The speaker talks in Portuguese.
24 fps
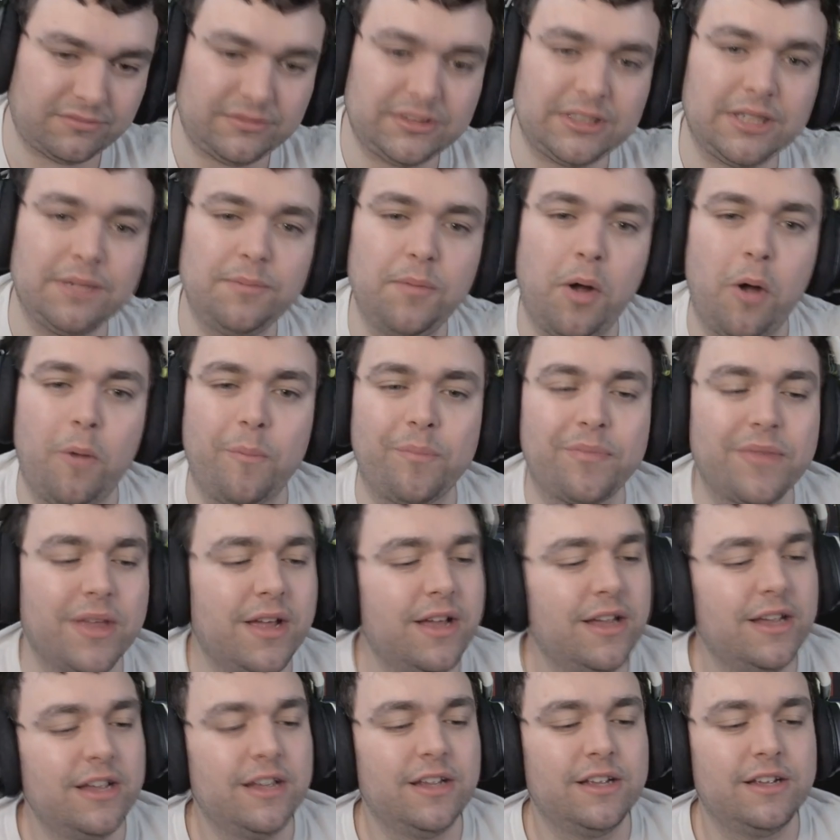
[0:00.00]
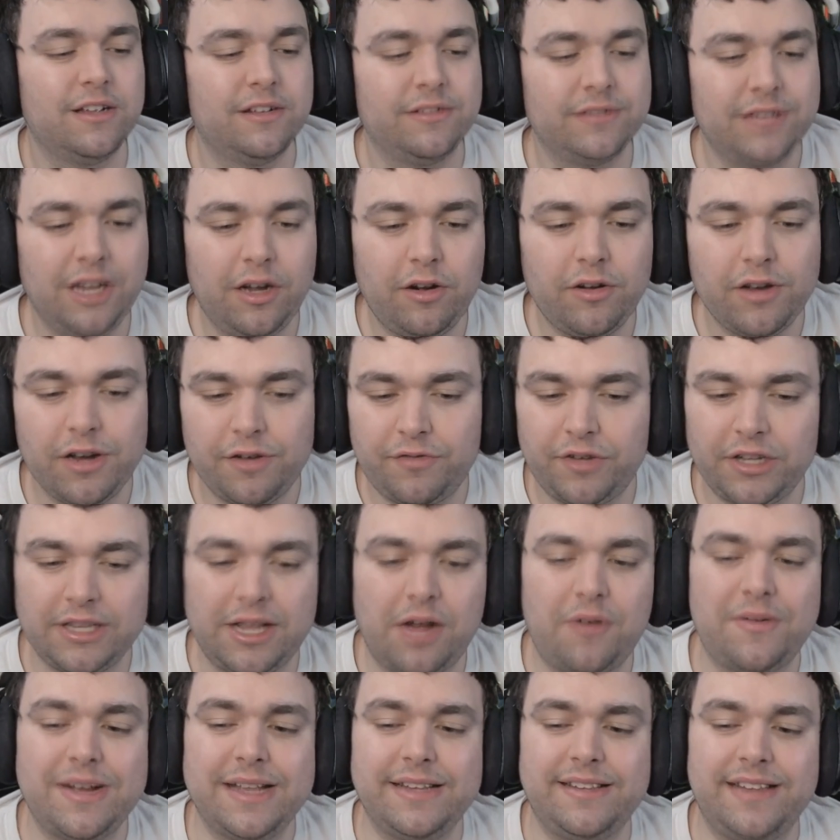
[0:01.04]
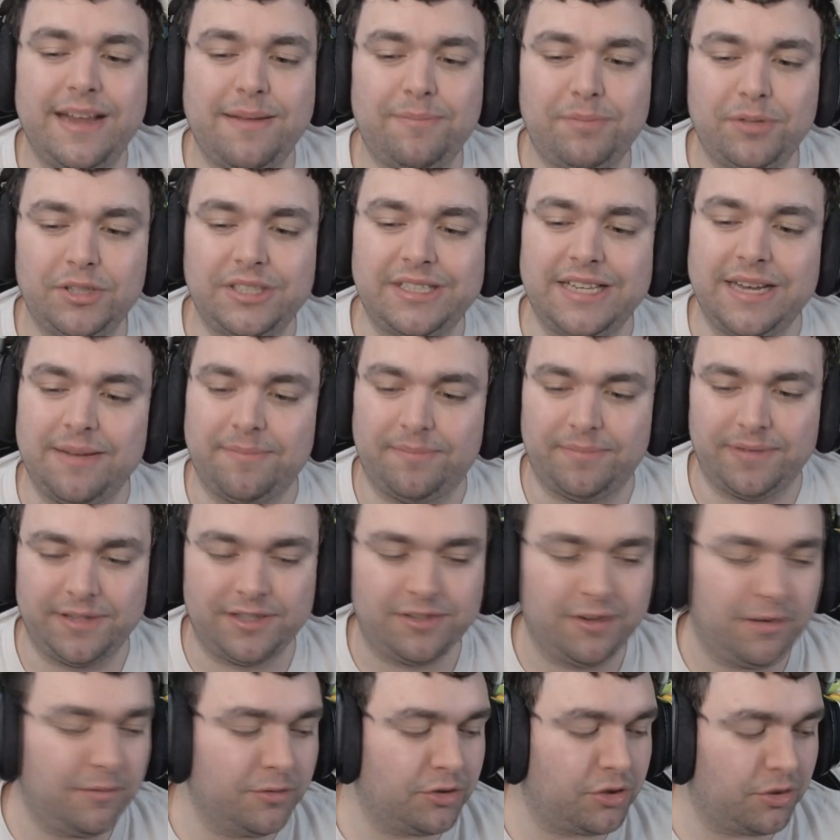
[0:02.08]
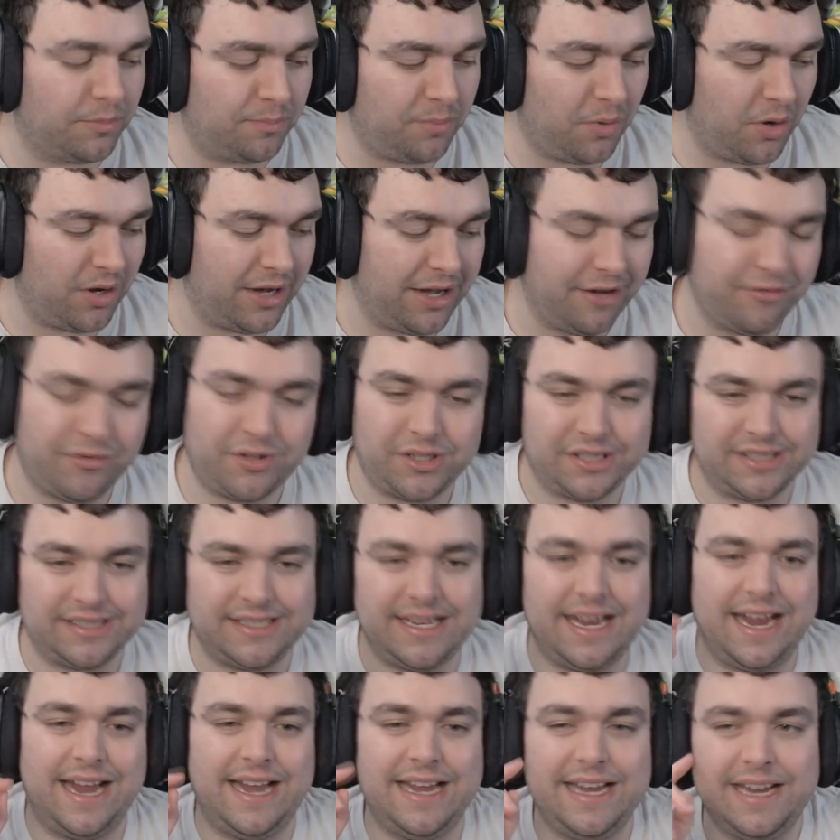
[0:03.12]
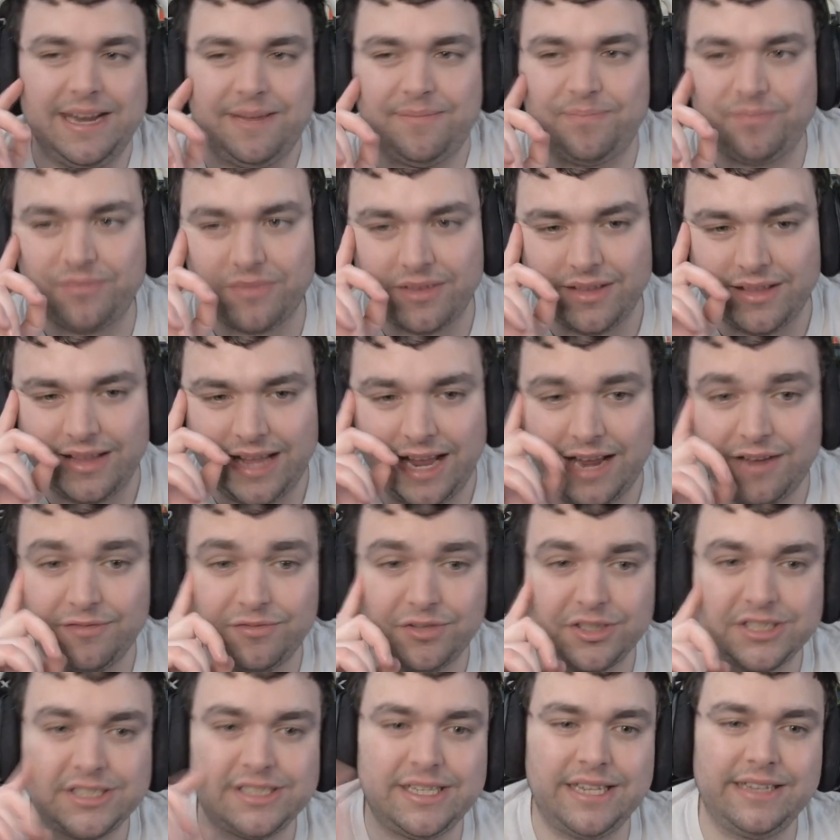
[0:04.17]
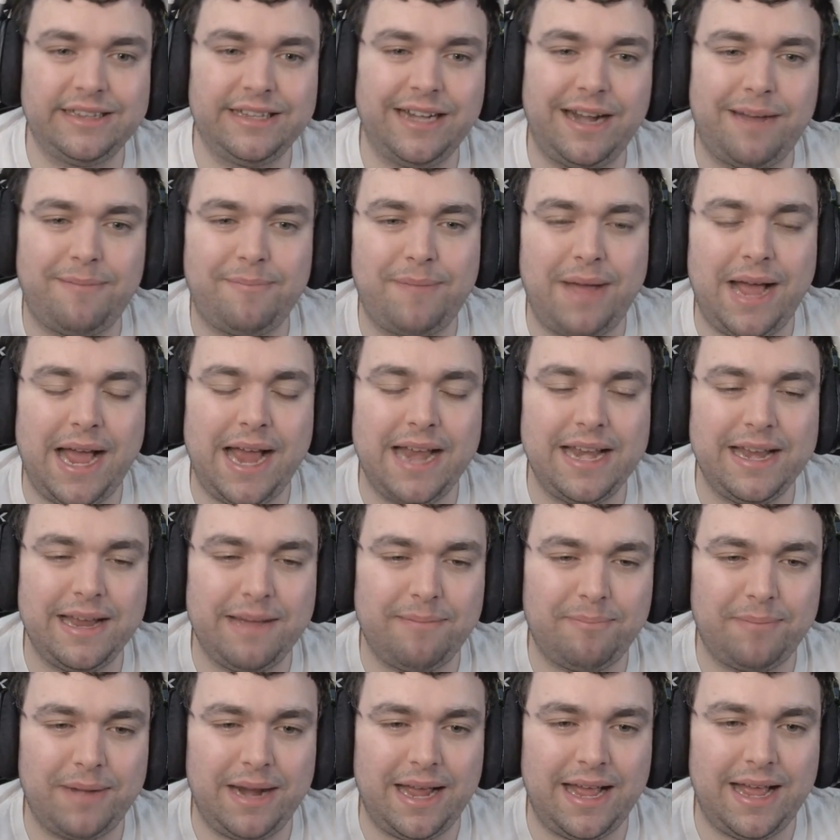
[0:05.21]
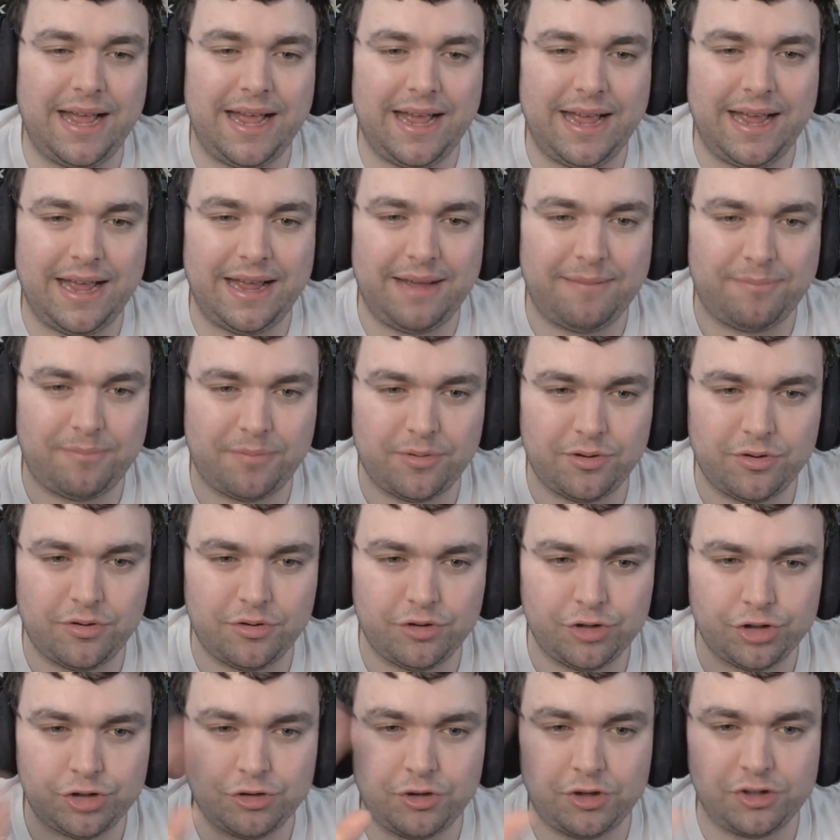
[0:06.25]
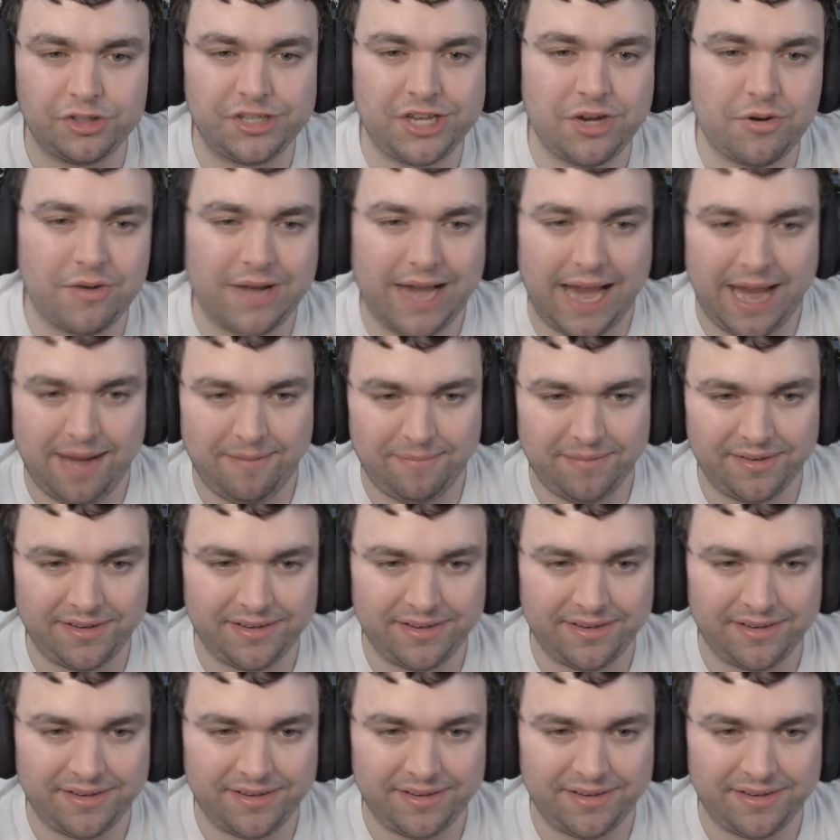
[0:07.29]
Bom, então eu vou dar um exemplo simples. Vamos supor que você aí, né? Você trabalha para o Joãozinho Games,